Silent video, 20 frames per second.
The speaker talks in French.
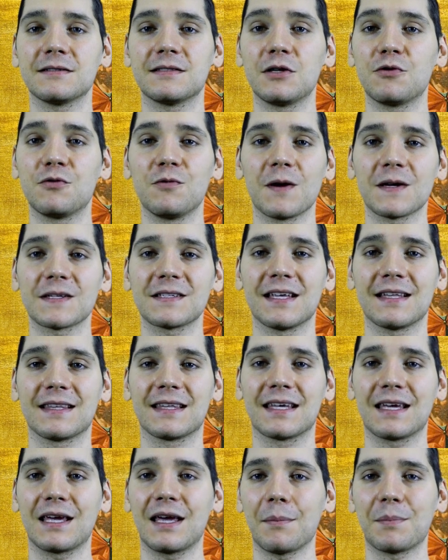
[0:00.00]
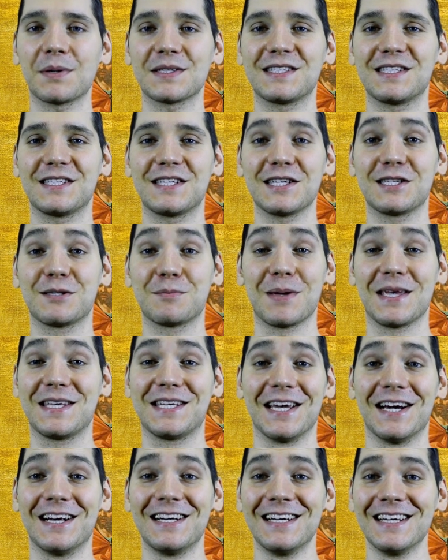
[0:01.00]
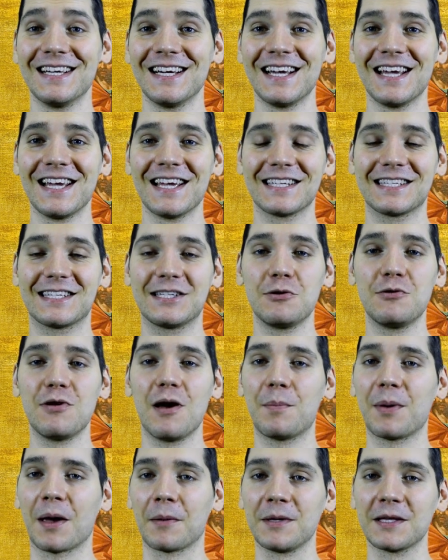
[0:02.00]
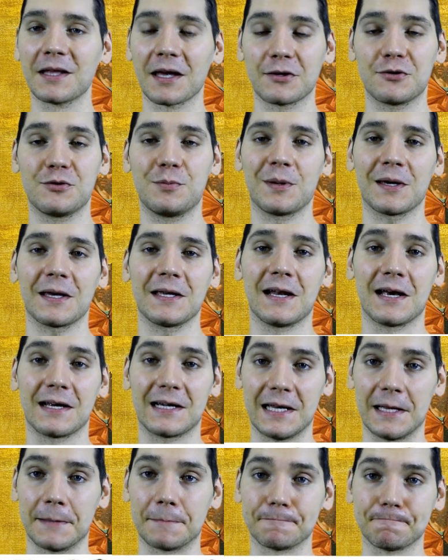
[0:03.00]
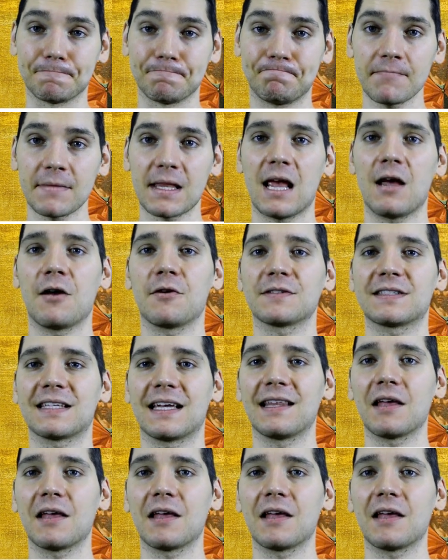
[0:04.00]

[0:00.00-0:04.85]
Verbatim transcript: découvert cette capacité spéciale qui lui a permis de récupérer la clé. Alors ça